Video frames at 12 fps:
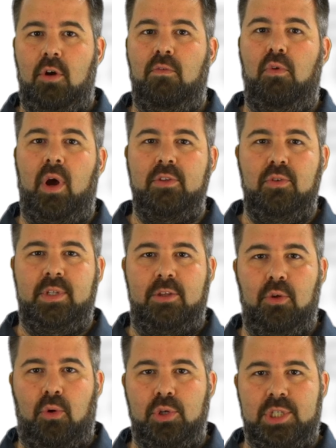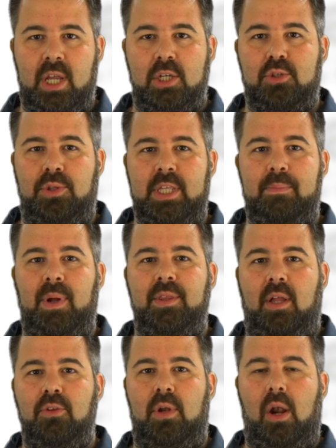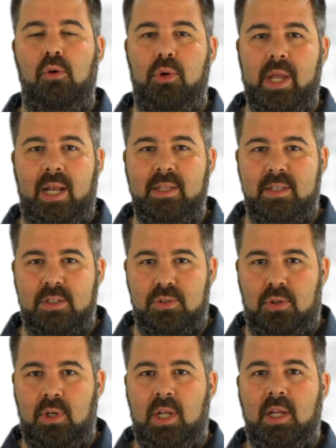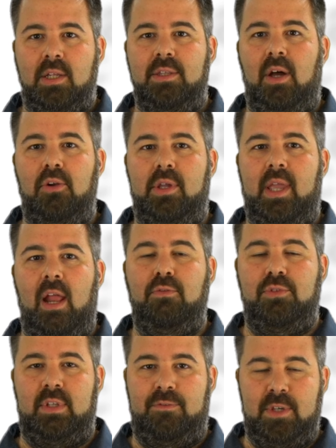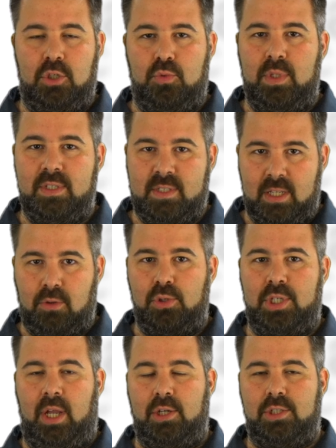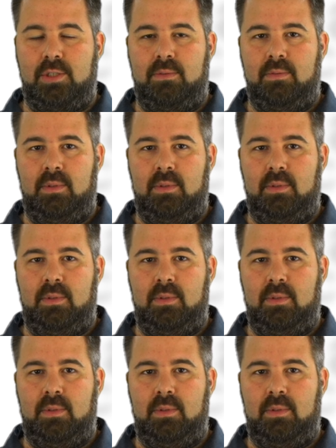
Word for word: Vos résultats de recherche sont dépendants de la localisation dans laquelle vous effectuez cette recherche